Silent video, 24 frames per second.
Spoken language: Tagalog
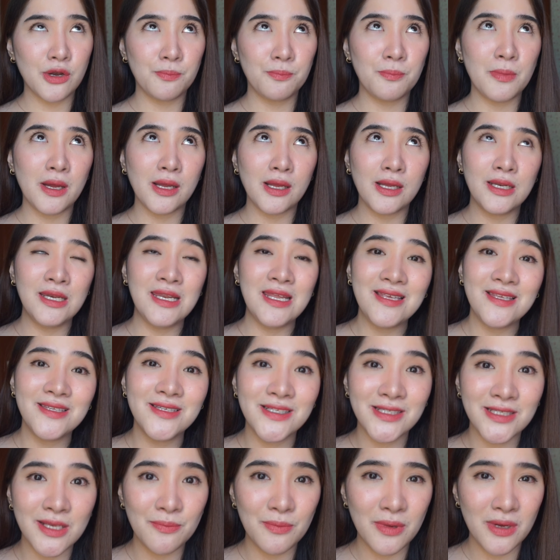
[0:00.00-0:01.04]
mag-lead
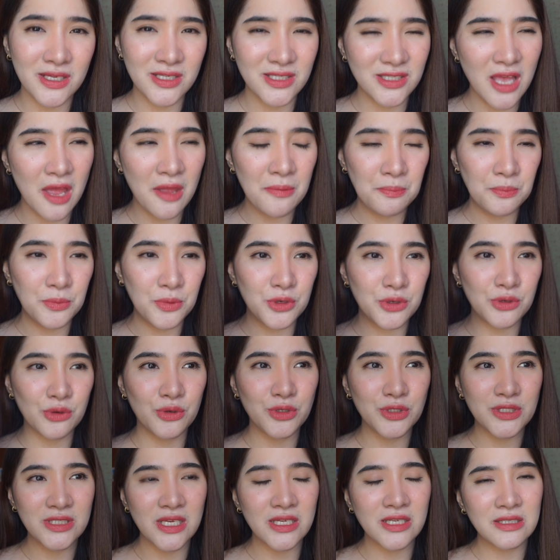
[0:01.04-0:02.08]
sa mga sunburn
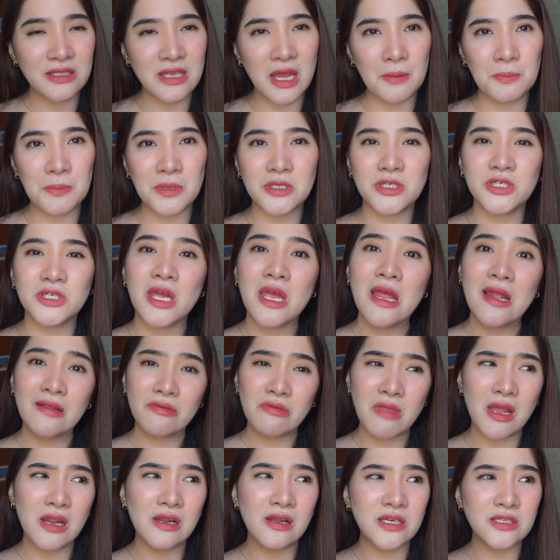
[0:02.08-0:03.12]
or sun damage
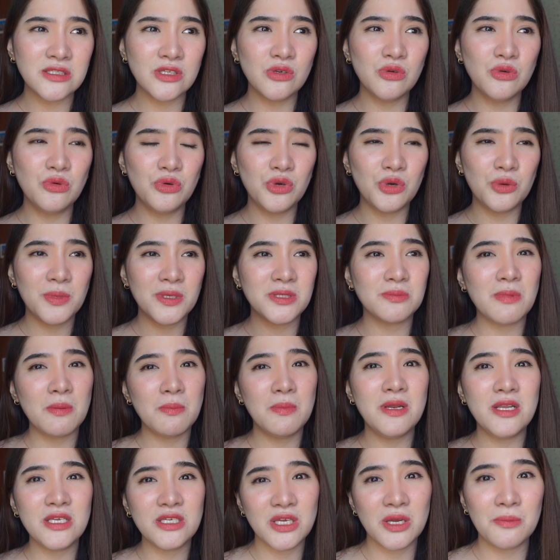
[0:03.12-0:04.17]
dahil nga siguro mas
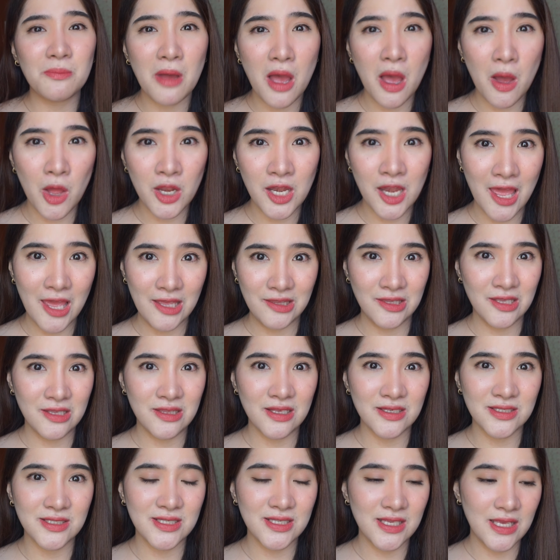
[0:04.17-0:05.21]
mabilis siyang
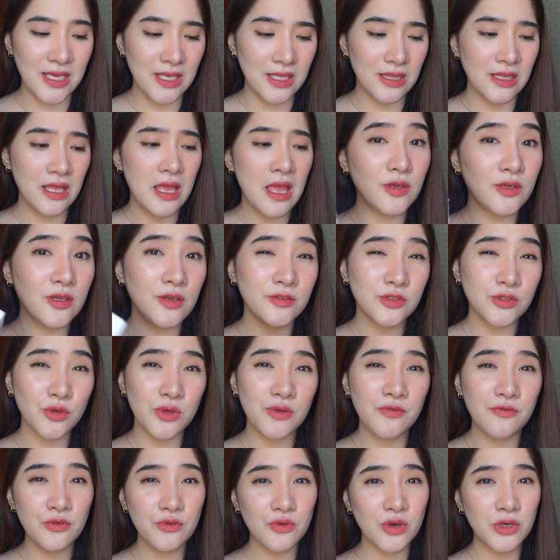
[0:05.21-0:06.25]
makalighten ng skin. So
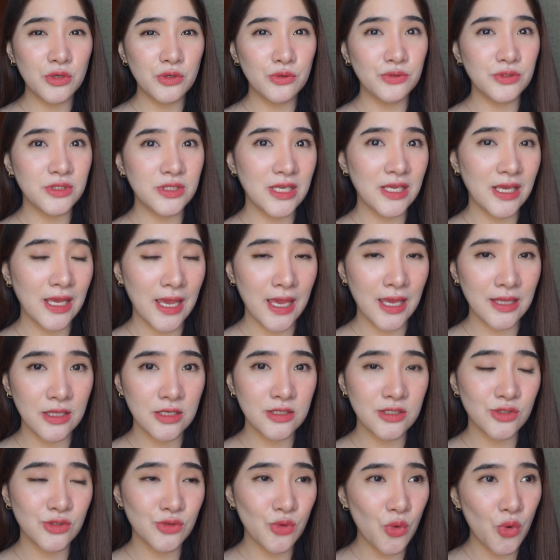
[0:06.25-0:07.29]
if you are using
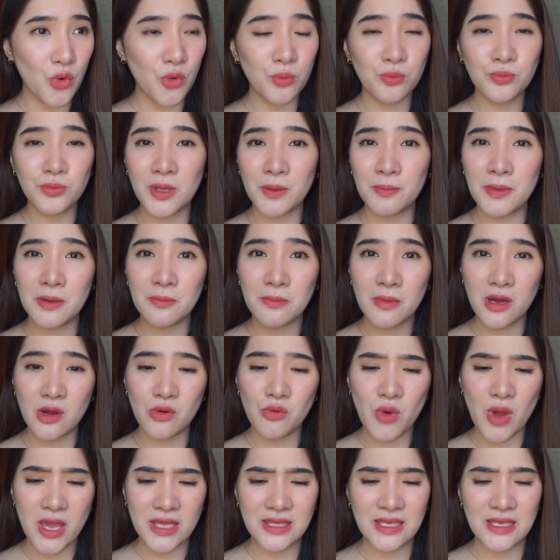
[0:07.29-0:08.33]
any soap na may mga
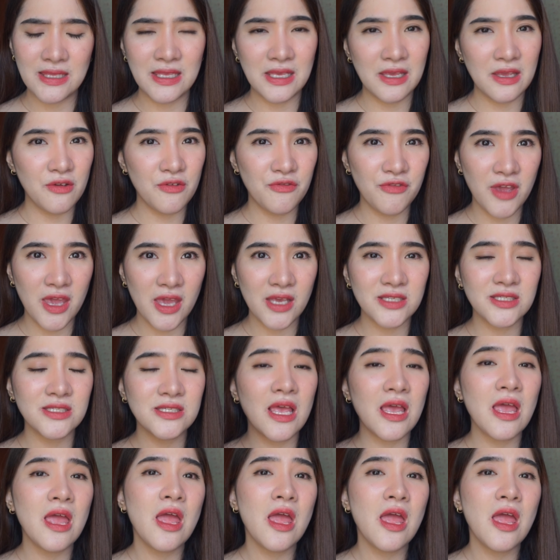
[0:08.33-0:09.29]
whitening effects,